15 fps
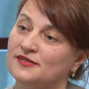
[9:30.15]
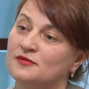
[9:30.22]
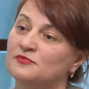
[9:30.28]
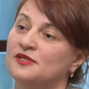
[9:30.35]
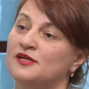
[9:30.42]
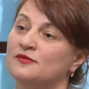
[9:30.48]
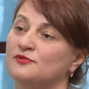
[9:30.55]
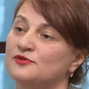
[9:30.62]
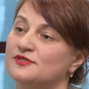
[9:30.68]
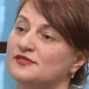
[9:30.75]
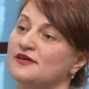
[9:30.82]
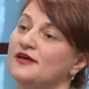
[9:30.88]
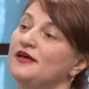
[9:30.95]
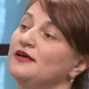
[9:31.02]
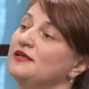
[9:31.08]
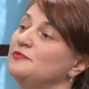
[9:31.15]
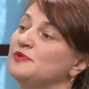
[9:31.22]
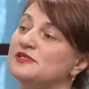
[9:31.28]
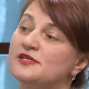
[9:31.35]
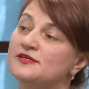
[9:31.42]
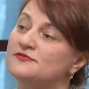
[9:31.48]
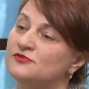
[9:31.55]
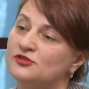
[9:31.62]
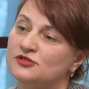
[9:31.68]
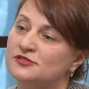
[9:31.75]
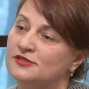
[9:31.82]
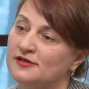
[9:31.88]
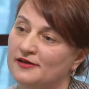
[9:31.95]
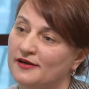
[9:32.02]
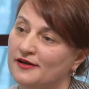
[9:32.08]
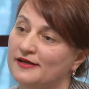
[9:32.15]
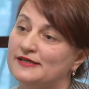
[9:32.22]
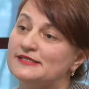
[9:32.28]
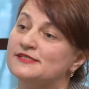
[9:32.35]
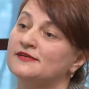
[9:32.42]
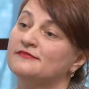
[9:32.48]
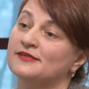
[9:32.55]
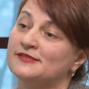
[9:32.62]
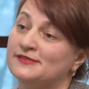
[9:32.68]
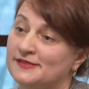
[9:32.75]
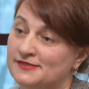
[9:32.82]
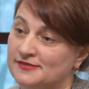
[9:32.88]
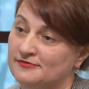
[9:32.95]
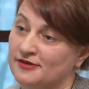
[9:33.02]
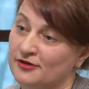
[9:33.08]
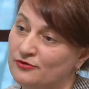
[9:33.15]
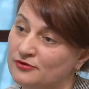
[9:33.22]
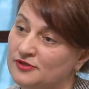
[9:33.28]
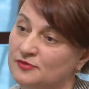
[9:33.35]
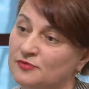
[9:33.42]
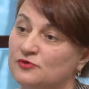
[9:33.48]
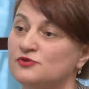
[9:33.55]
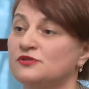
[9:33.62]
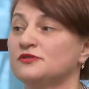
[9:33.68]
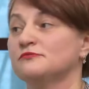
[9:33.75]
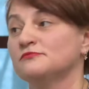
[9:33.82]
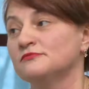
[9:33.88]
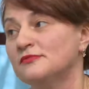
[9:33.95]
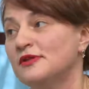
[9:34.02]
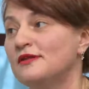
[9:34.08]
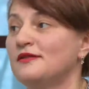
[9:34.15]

там требуются непосредственно жители Красногвардейского района, и мы уже там